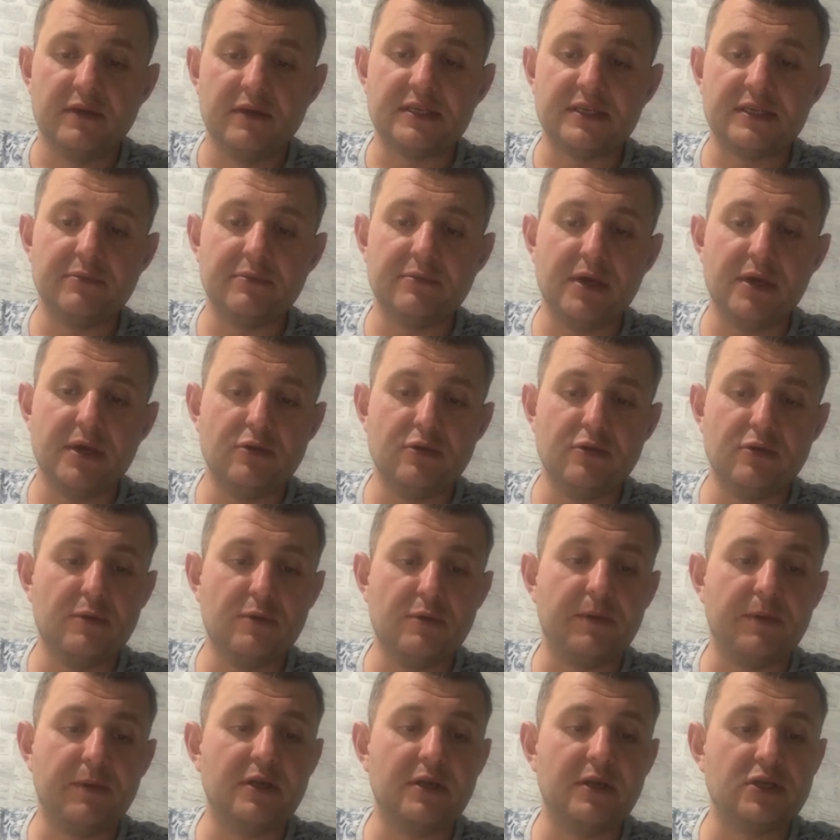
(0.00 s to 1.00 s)
Ведь сомнению не
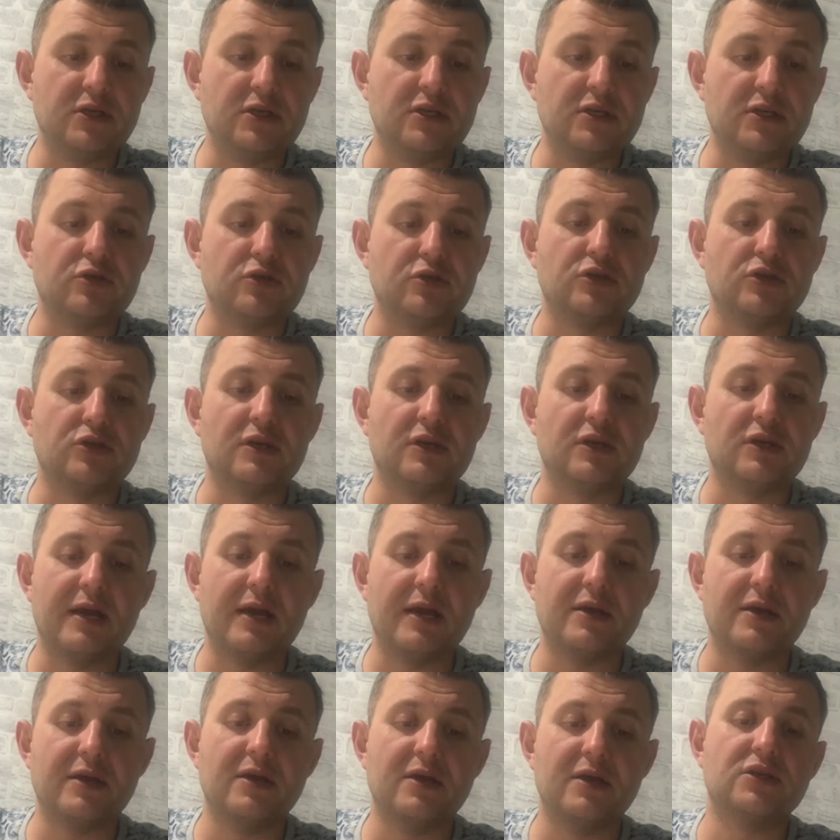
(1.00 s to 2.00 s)
подлежит, что
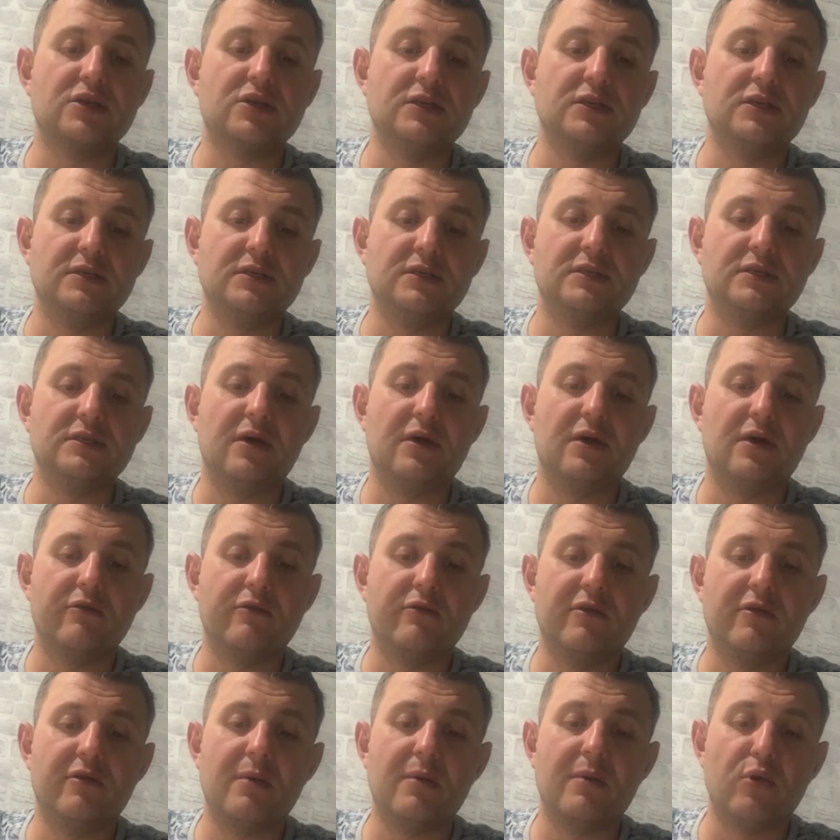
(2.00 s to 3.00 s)
сохранение жизни и
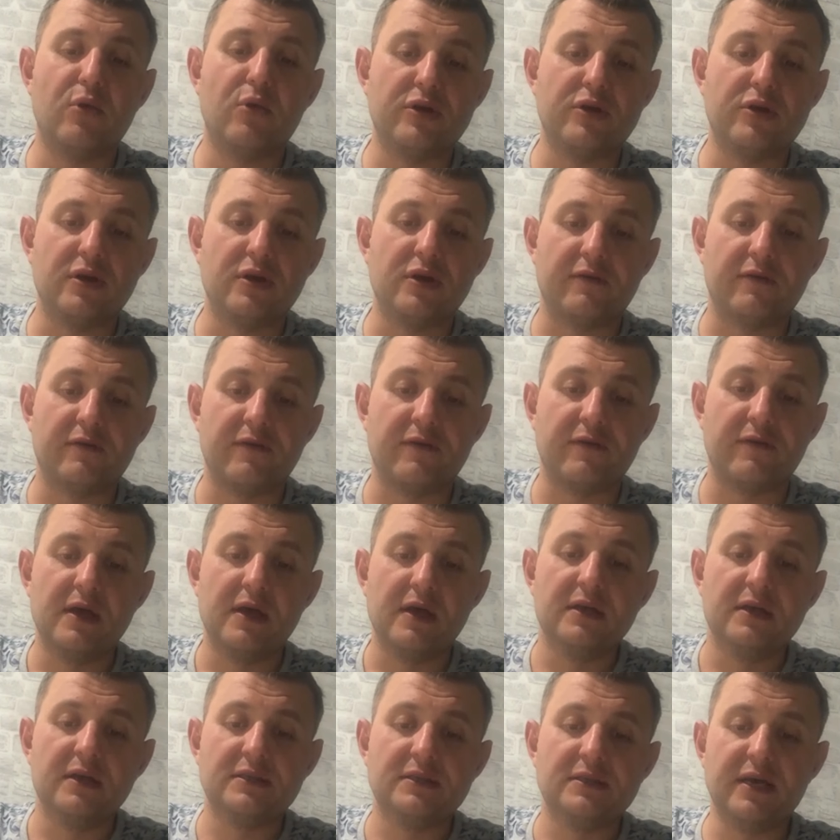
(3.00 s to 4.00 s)
здоровья работников –
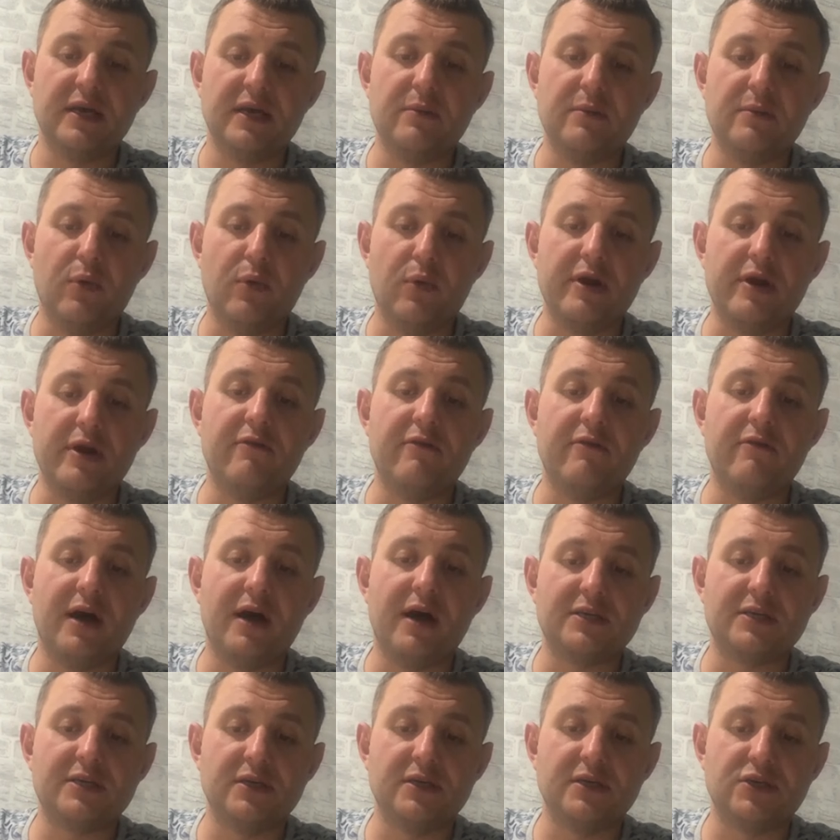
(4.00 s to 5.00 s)
цель более
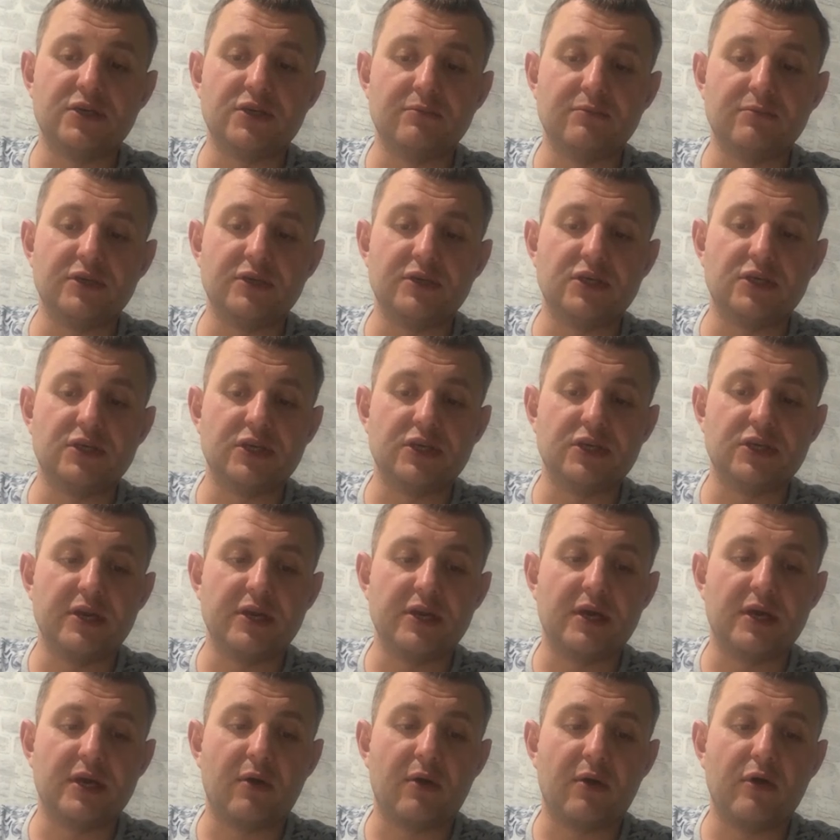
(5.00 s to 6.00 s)
важная, чем
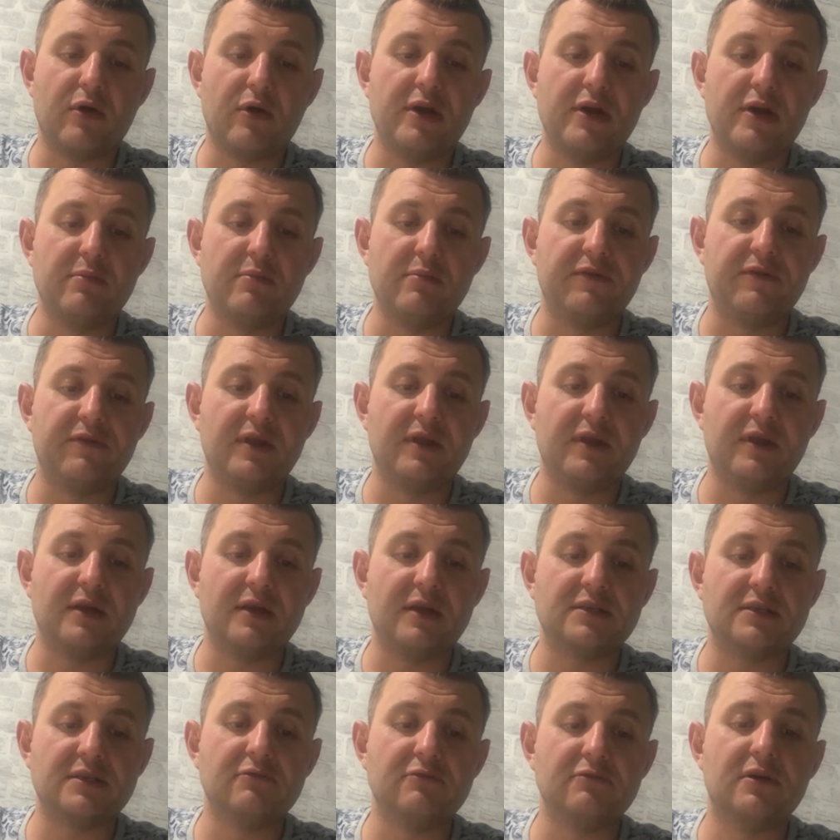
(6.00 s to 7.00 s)
достижение каких-либо
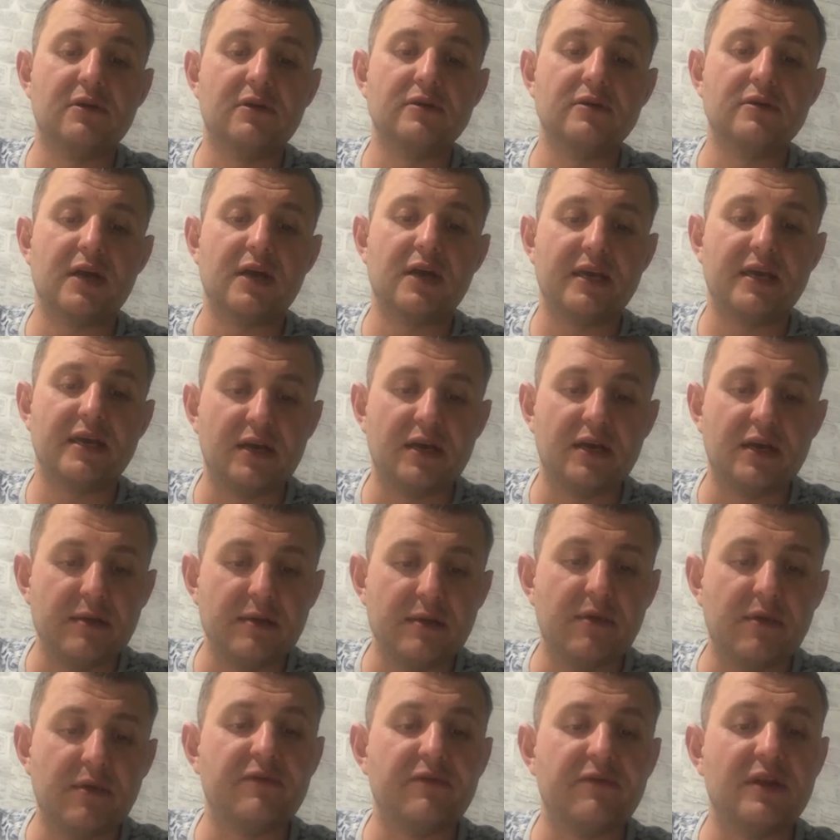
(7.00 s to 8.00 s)
финансовых, каких
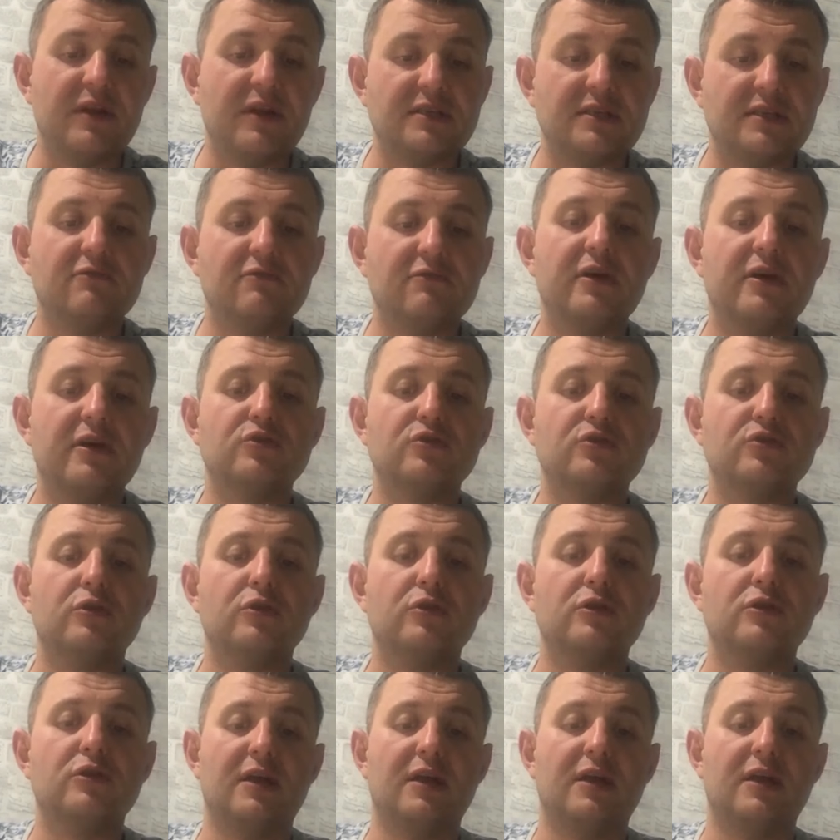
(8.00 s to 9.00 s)
финансовых
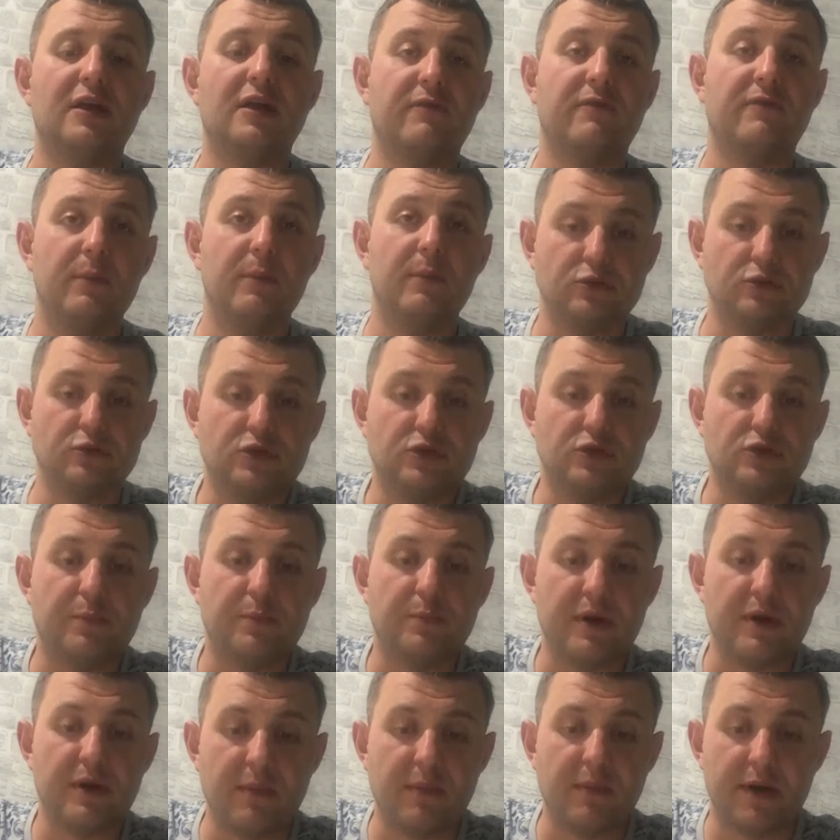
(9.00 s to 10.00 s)
результатов, по сути
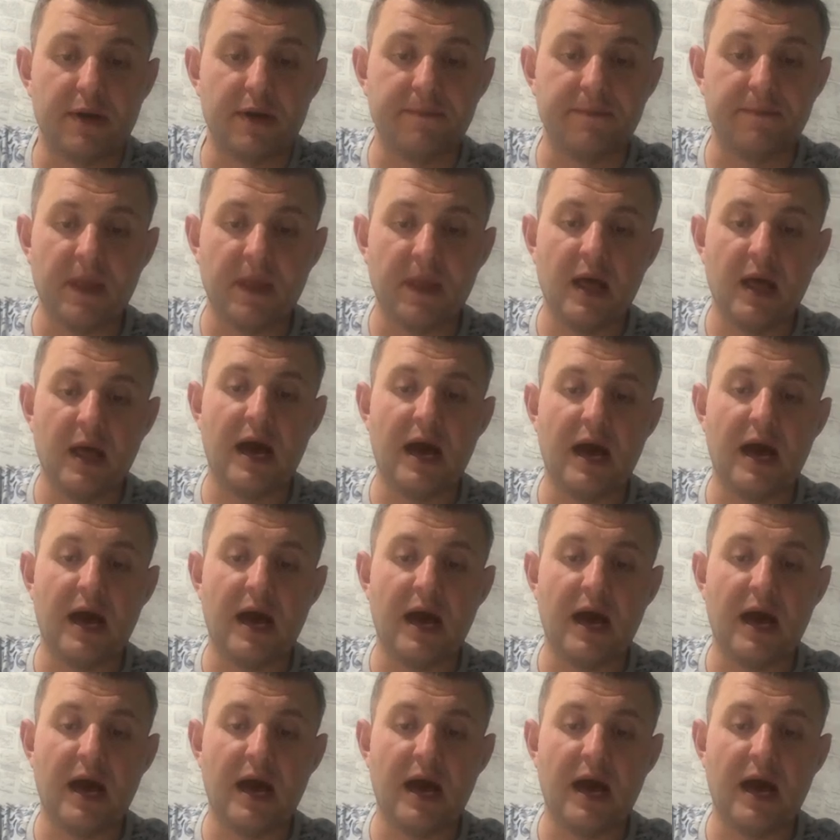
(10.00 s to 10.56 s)
прибыли.